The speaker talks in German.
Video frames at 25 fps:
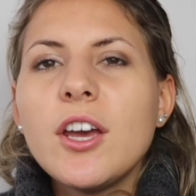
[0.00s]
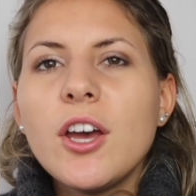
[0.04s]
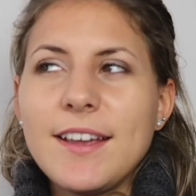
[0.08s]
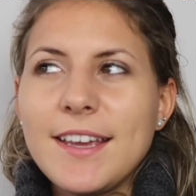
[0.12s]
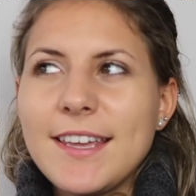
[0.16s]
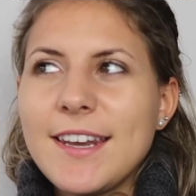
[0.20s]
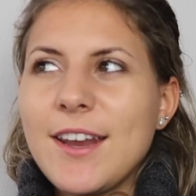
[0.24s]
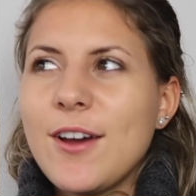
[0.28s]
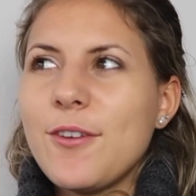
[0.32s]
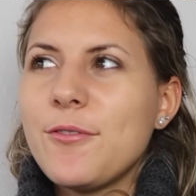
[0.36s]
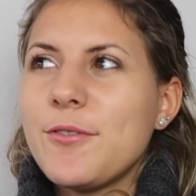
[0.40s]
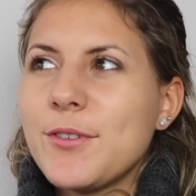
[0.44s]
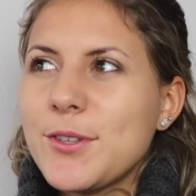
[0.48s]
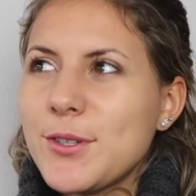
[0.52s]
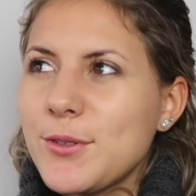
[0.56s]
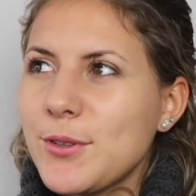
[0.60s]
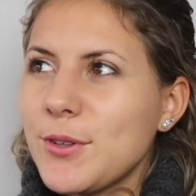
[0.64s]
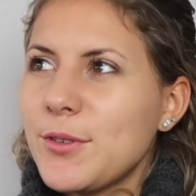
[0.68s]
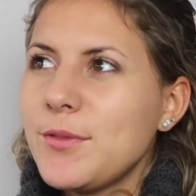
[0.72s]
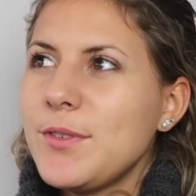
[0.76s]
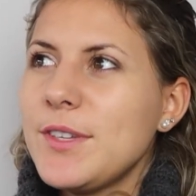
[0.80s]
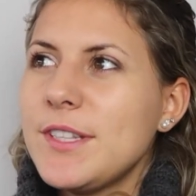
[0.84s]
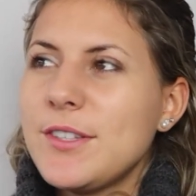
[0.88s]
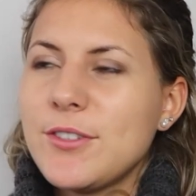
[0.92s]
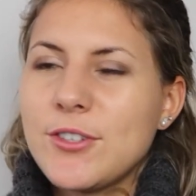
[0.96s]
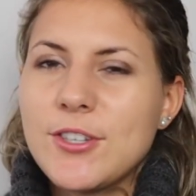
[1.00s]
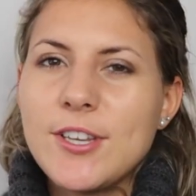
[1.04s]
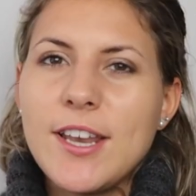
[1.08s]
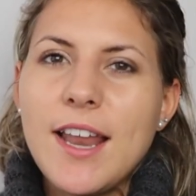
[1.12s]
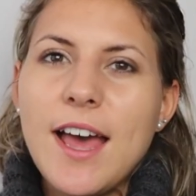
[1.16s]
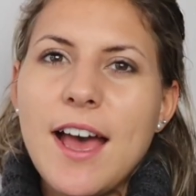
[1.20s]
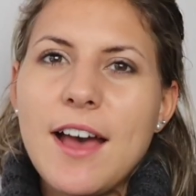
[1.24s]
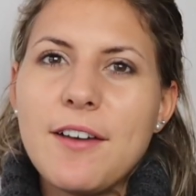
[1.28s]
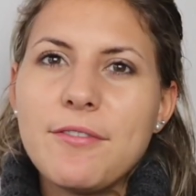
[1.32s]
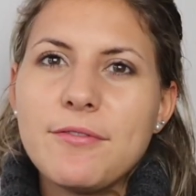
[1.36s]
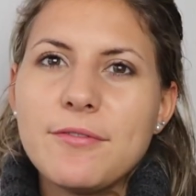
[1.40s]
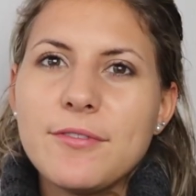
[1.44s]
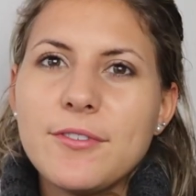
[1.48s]
Genau, versuche ich viel zu
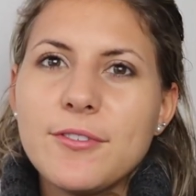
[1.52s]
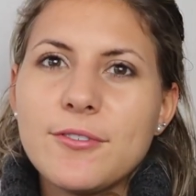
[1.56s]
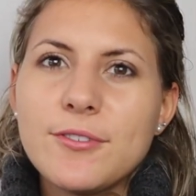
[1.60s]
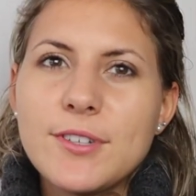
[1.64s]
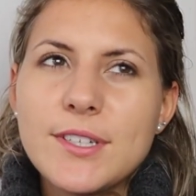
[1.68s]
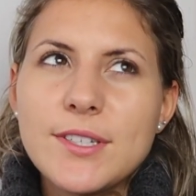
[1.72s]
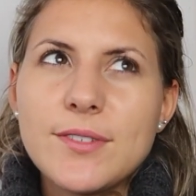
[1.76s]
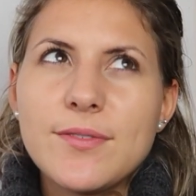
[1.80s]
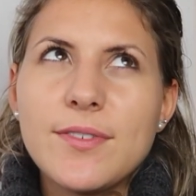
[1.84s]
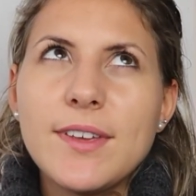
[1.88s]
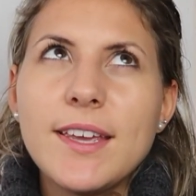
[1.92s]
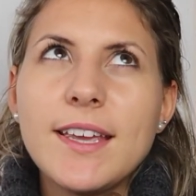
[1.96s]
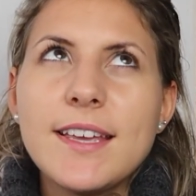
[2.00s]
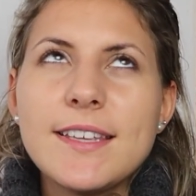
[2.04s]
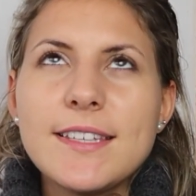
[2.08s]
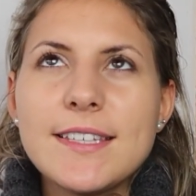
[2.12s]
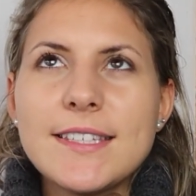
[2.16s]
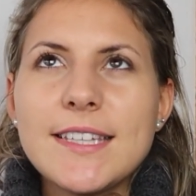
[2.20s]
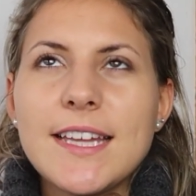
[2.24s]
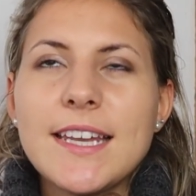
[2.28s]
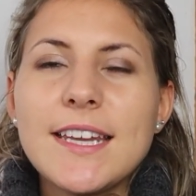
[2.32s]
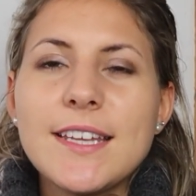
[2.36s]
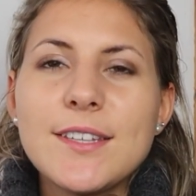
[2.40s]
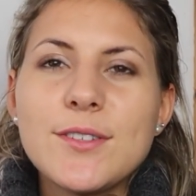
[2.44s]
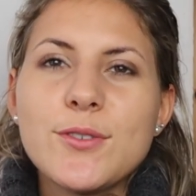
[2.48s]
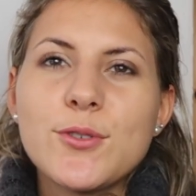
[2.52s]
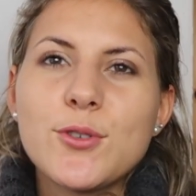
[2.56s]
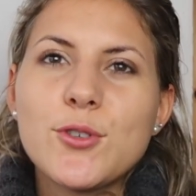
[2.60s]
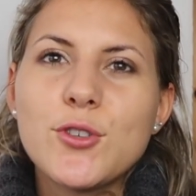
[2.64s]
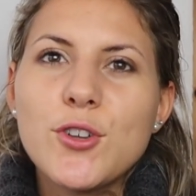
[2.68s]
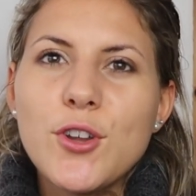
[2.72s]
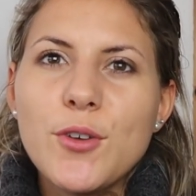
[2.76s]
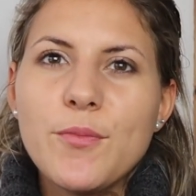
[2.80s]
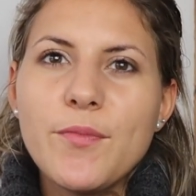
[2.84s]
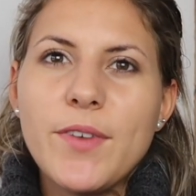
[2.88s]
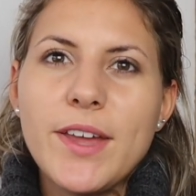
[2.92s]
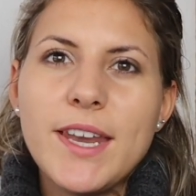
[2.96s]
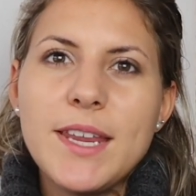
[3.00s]
schlafen. Und deswegen ist es dann nicht so
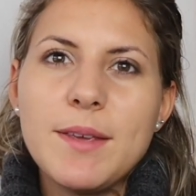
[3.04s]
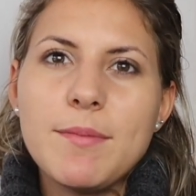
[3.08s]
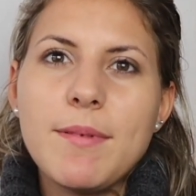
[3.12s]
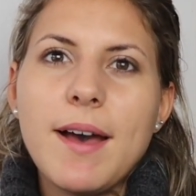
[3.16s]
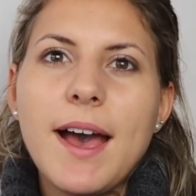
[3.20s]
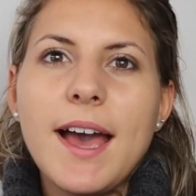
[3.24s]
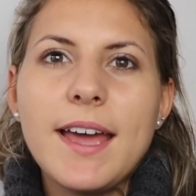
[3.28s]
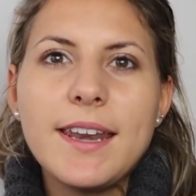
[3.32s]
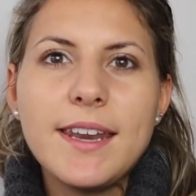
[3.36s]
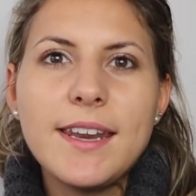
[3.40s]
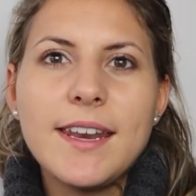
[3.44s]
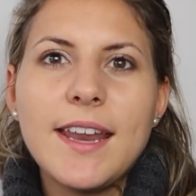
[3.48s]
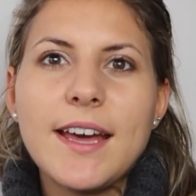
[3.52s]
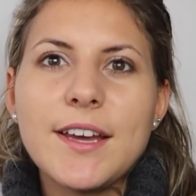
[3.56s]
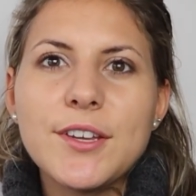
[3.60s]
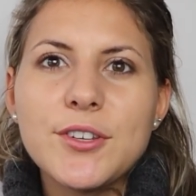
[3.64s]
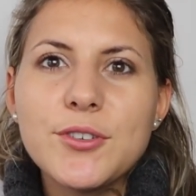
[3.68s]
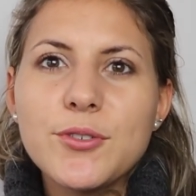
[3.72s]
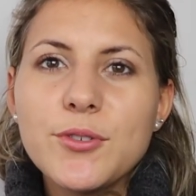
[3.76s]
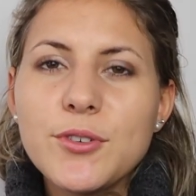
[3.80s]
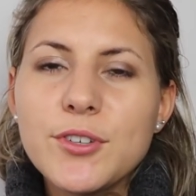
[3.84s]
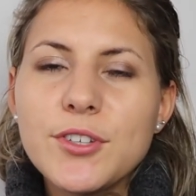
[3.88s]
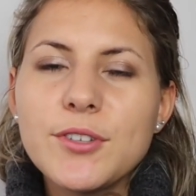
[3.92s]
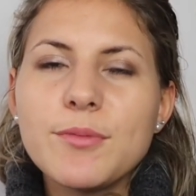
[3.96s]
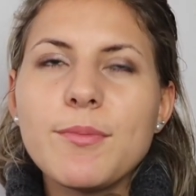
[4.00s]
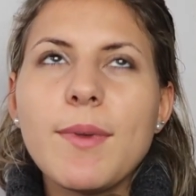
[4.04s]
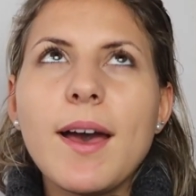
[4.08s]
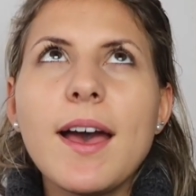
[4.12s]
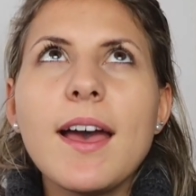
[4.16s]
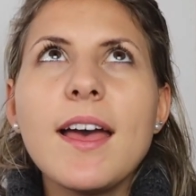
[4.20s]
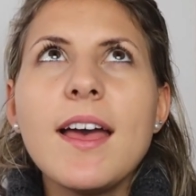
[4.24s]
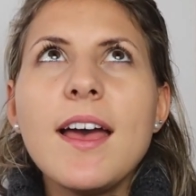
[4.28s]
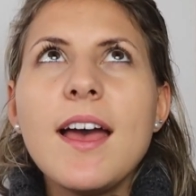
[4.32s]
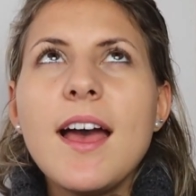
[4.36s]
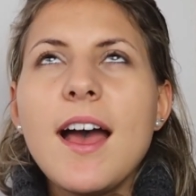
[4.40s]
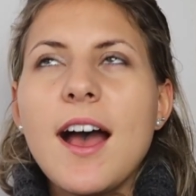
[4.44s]
schlimm, wenn ich mal eine Nacht durchmache.